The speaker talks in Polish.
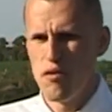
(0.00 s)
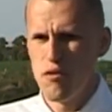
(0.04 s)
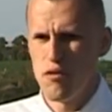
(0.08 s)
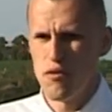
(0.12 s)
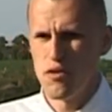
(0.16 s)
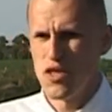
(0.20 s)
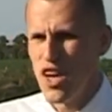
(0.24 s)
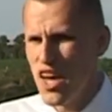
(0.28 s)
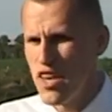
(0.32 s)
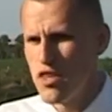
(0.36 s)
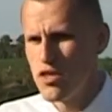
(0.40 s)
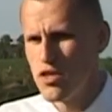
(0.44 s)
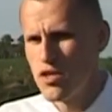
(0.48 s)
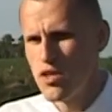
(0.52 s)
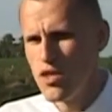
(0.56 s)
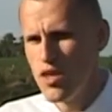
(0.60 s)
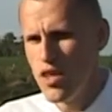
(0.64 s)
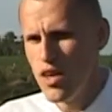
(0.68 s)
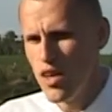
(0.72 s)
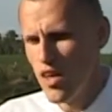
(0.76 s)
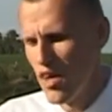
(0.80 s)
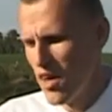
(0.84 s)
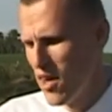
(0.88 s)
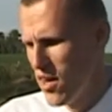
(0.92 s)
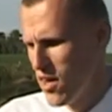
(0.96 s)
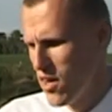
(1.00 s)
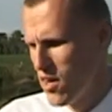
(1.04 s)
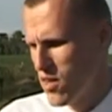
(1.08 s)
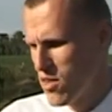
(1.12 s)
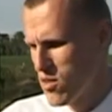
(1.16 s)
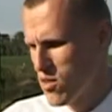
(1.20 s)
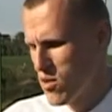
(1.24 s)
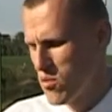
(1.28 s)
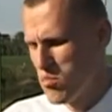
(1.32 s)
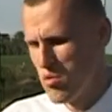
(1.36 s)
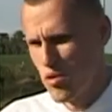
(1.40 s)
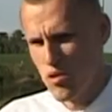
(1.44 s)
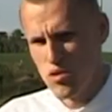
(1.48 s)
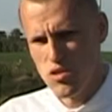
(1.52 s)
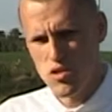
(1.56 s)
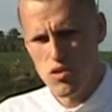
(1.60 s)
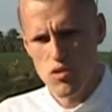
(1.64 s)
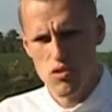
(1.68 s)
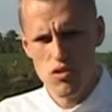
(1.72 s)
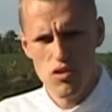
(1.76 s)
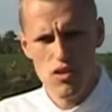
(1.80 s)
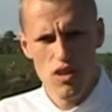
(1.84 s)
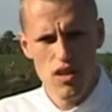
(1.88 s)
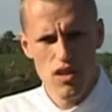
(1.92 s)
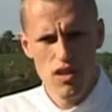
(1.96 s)
w części to było
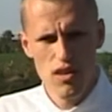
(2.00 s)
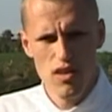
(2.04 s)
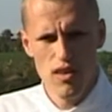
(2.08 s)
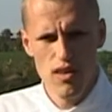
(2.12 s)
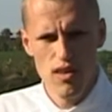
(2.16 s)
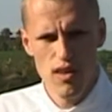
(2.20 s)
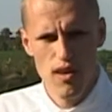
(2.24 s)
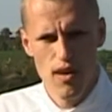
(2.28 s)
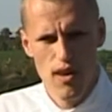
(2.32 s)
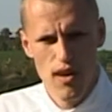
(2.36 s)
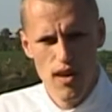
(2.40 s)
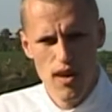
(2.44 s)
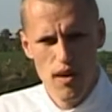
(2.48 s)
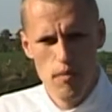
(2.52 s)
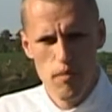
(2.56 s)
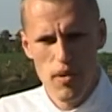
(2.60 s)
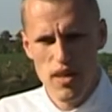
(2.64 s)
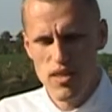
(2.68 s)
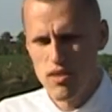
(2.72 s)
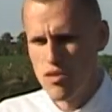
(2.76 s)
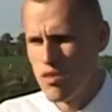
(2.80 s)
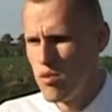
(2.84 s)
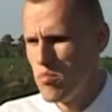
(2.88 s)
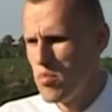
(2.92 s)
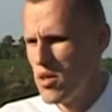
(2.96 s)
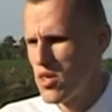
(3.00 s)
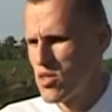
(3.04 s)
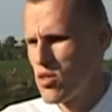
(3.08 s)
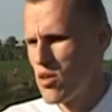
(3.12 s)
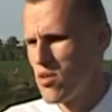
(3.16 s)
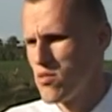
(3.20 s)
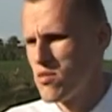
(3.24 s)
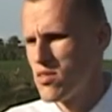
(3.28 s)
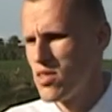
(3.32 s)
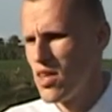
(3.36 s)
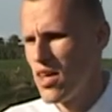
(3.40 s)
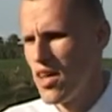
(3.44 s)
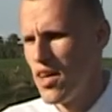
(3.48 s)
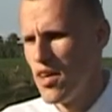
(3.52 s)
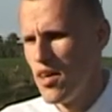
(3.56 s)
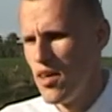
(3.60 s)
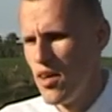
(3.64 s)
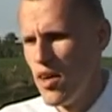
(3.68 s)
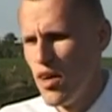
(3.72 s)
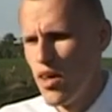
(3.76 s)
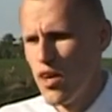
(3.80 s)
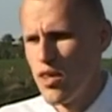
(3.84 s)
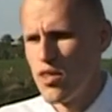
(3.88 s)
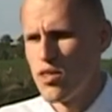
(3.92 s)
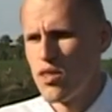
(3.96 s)
104 metry bieżące,
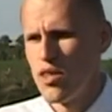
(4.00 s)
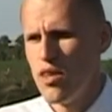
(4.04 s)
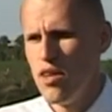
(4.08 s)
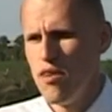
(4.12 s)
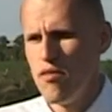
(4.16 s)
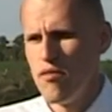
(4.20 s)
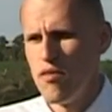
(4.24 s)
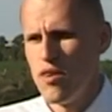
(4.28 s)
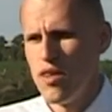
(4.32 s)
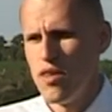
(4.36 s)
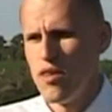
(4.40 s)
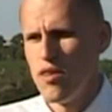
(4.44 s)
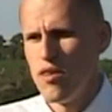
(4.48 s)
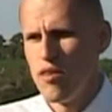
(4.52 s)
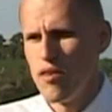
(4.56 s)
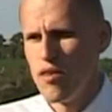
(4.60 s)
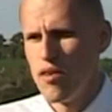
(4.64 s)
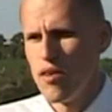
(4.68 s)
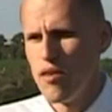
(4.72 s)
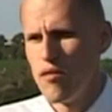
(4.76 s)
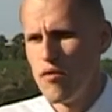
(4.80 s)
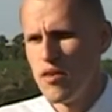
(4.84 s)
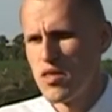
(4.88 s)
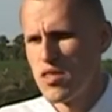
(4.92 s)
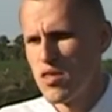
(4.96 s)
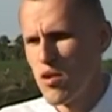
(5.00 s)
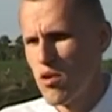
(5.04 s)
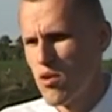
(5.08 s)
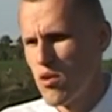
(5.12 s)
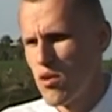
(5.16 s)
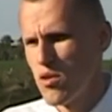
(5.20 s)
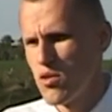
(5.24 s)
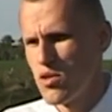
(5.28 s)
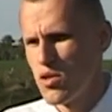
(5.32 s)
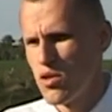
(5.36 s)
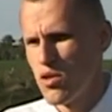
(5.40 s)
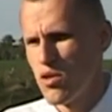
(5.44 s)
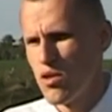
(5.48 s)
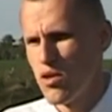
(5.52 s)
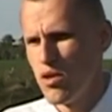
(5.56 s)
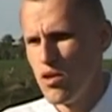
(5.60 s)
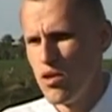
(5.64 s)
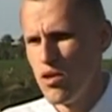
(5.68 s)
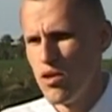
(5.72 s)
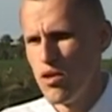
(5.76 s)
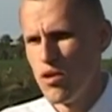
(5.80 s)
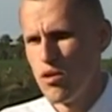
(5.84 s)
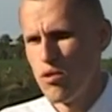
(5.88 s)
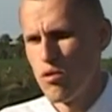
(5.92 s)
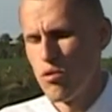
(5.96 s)
czyli wy, y, wysokość y,
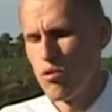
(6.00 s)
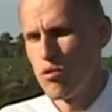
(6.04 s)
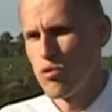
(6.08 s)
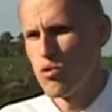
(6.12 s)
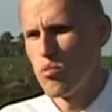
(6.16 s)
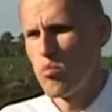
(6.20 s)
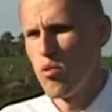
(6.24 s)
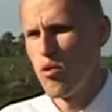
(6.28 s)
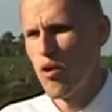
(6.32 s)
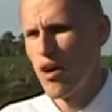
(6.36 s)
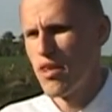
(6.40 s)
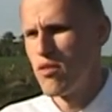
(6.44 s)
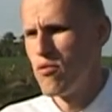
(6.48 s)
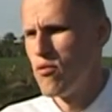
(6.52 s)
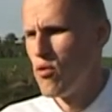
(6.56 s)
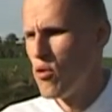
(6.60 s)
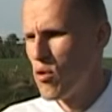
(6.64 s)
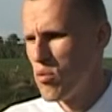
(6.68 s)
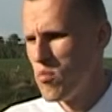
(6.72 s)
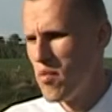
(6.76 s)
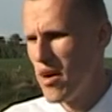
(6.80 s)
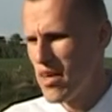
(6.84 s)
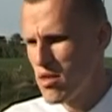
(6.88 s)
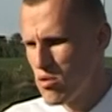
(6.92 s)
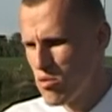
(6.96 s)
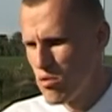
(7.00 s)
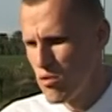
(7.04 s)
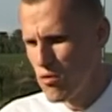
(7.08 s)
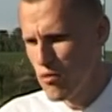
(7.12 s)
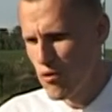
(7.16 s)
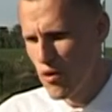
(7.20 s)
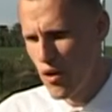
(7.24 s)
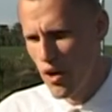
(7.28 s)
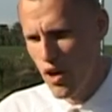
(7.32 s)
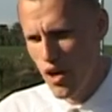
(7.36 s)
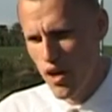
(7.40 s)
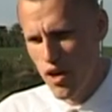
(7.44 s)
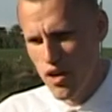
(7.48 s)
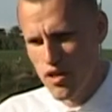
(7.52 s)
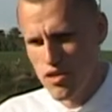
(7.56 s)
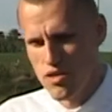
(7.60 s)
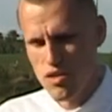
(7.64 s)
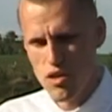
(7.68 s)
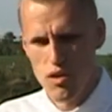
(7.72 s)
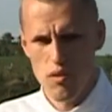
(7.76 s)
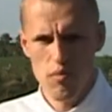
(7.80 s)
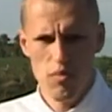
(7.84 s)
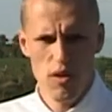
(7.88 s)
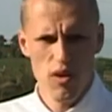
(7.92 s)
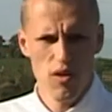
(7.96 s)
tu już była 2 metrów.
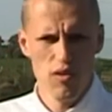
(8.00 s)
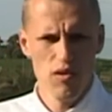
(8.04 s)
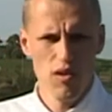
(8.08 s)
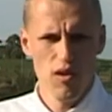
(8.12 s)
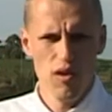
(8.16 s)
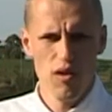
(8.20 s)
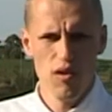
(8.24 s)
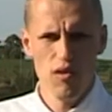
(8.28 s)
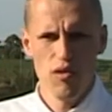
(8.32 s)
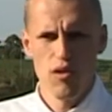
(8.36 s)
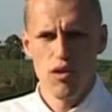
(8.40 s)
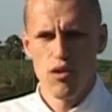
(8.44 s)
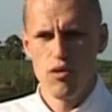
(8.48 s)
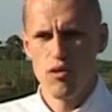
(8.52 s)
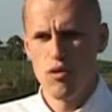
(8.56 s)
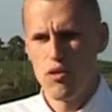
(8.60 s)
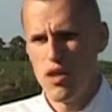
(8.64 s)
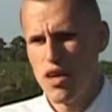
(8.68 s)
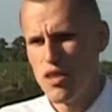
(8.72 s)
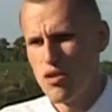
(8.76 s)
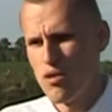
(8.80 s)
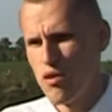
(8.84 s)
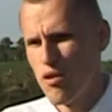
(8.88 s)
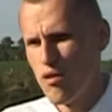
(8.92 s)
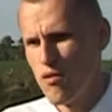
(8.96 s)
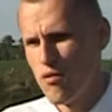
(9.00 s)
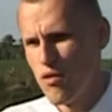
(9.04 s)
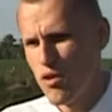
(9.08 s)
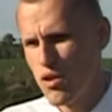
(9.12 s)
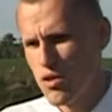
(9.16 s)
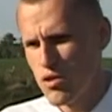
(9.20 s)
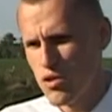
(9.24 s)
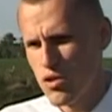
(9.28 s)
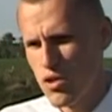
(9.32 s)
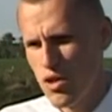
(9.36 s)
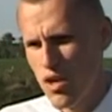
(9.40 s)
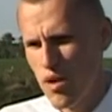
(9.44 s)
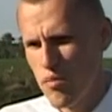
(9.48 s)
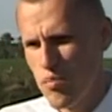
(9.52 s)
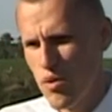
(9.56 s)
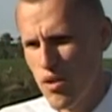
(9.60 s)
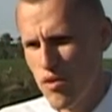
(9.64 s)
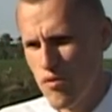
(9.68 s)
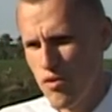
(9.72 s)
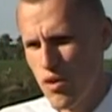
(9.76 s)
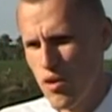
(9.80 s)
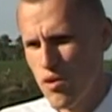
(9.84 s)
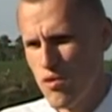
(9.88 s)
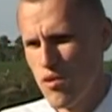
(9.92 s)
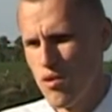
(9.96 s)
Zrobiono dodatkowo, jeszcze
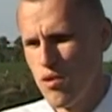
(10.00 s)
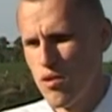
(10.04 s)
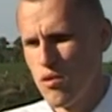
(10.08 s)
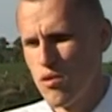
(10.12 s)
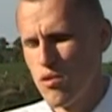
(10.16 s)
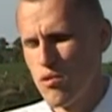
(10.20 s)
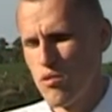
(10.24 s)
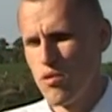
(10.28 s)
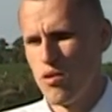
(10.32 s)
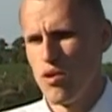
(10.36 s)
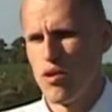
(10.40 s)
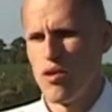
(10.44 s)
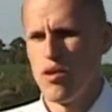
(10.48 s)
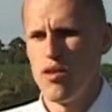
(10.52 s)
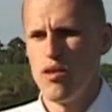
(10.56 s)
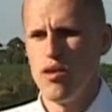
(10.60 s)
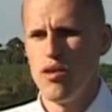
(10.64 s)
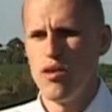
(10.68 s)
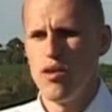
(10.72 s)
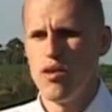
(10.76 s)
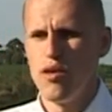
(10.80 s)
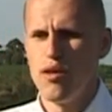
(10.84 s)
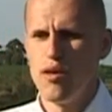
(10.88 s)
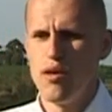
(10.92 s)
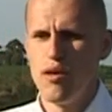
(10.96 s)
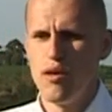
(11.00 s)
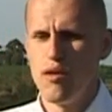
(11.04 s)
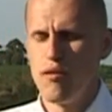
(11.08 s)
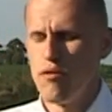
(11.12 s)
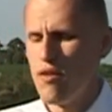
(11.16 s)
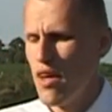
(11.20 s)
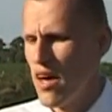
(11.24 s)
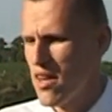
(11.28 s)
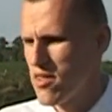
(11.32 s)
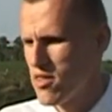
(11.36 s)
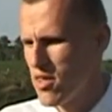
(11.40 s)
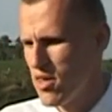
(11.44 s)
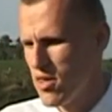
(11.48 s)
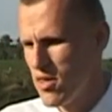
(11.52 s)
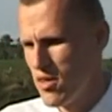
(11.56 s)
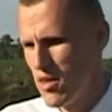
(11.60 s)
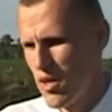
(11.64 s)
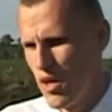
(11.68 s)
naprawiono e, wiatę,